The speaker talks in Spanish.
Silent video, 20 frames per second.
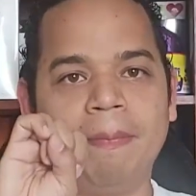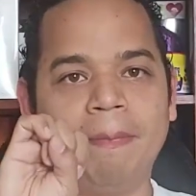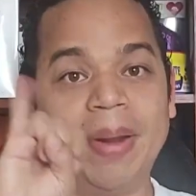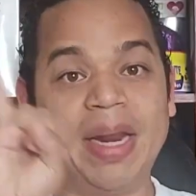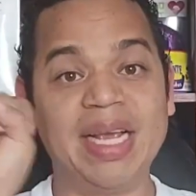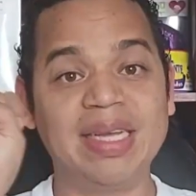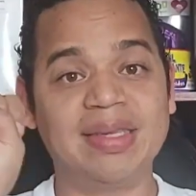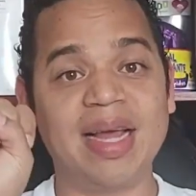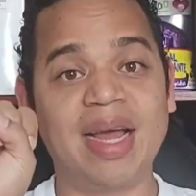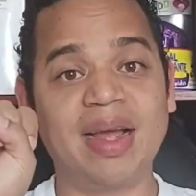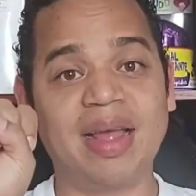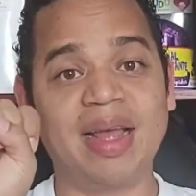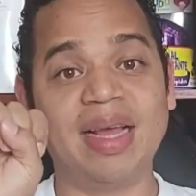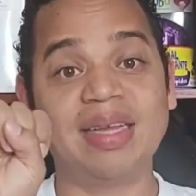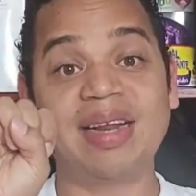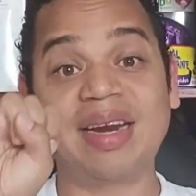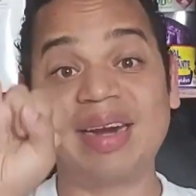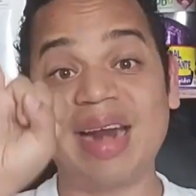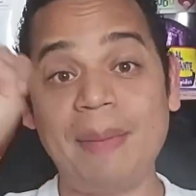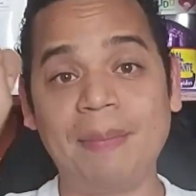prisa, que
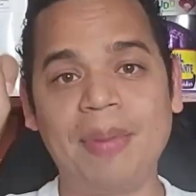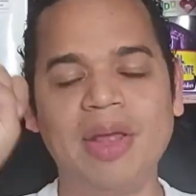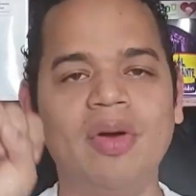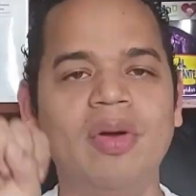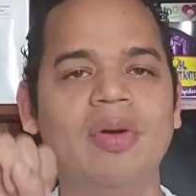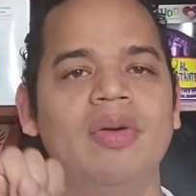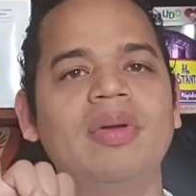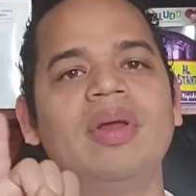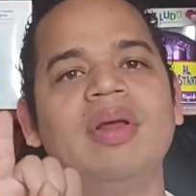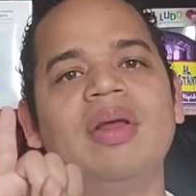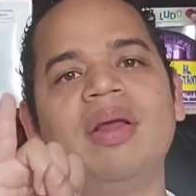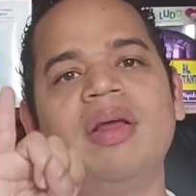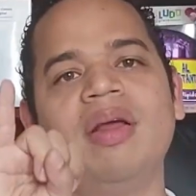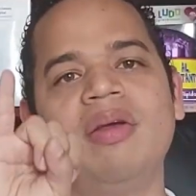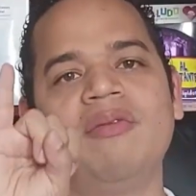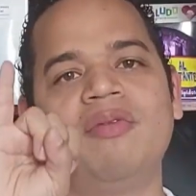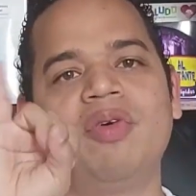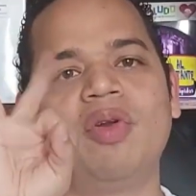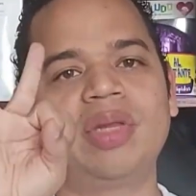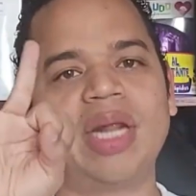es rápido,
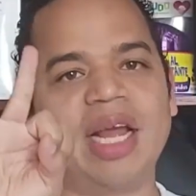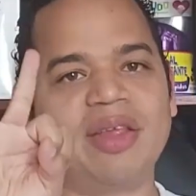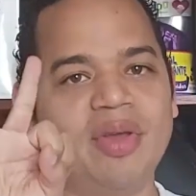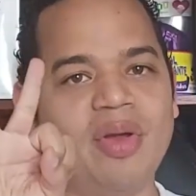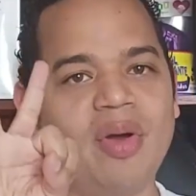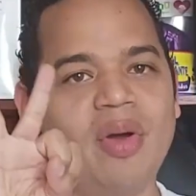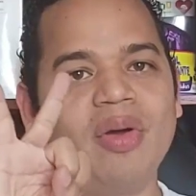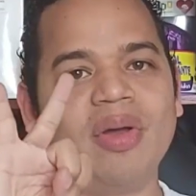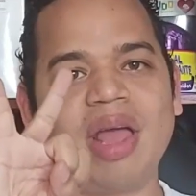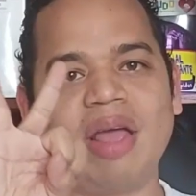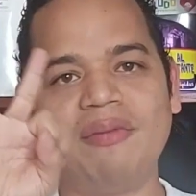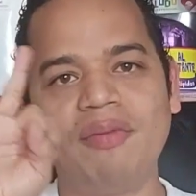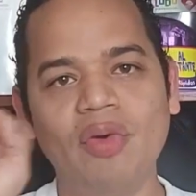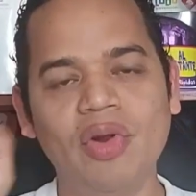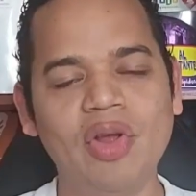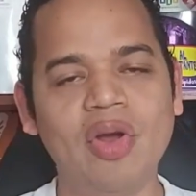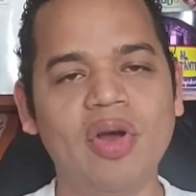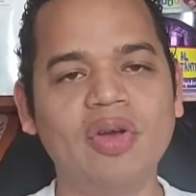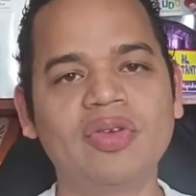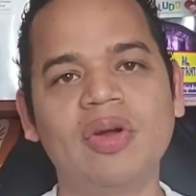frustración, que es
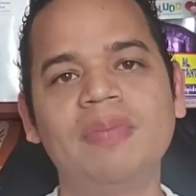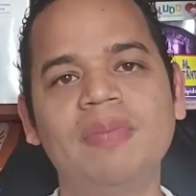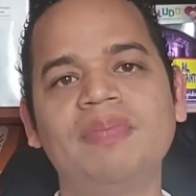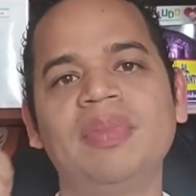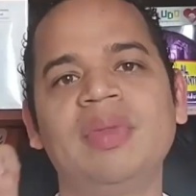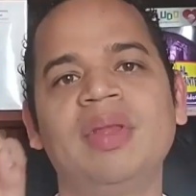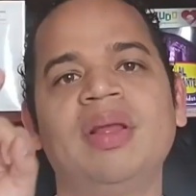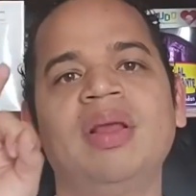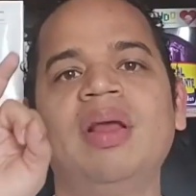furioso,